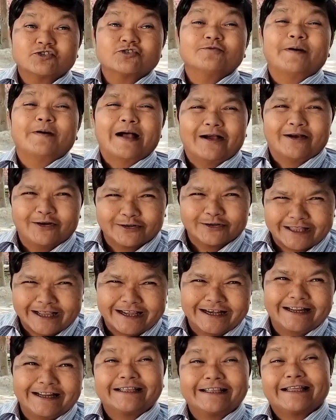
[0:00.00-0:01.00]
सुबह होते
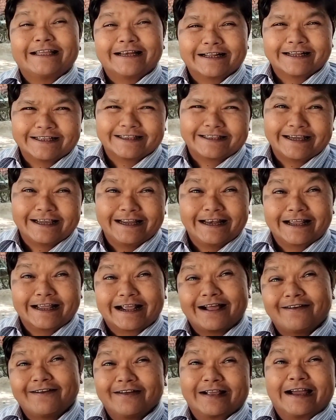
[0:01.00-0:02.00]
ही नेतन के तेल
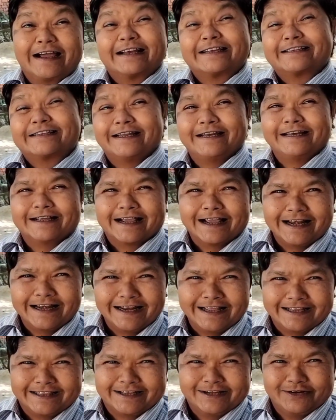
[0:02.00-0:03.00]
लगावे घर से निकल
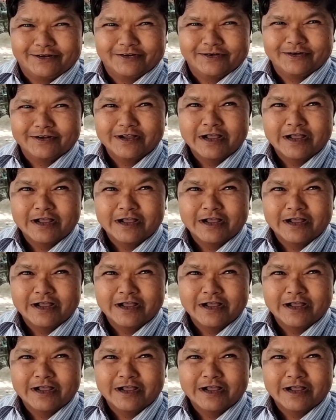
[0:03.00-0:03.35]
लेते हो